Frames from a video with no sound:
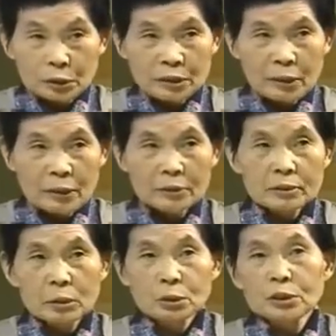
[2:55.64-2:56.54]
ウジナ
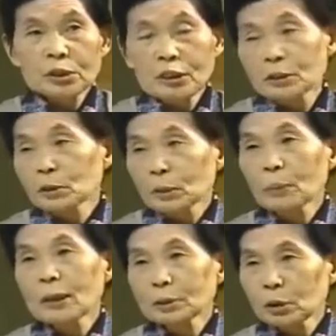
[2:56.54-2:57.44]
どっしでしょ
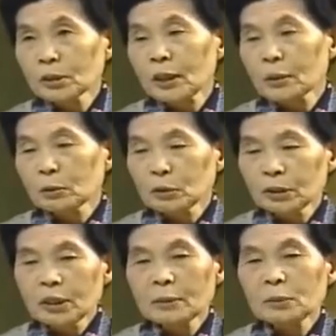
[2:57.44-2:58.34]
まあとにかく
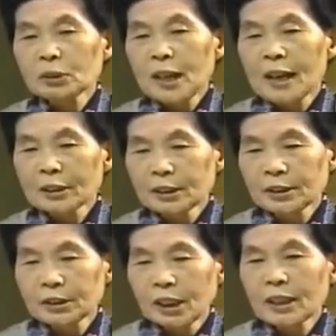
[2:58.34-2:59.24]
ウジナのと
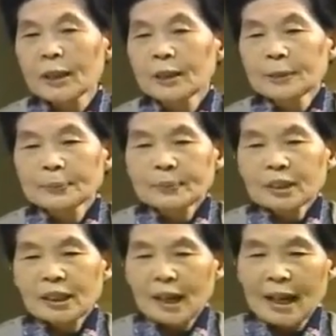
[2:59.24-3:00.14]
走ったら
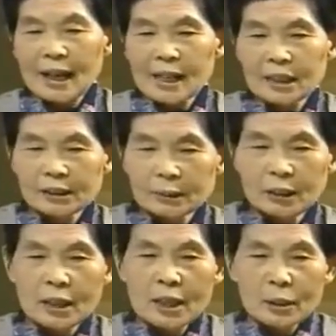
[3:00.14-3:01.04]
帰れ
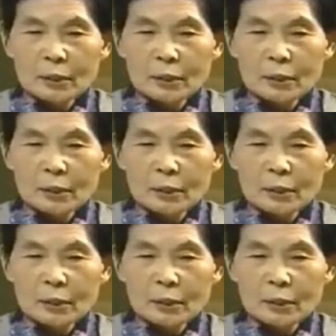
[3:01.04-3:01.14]
ば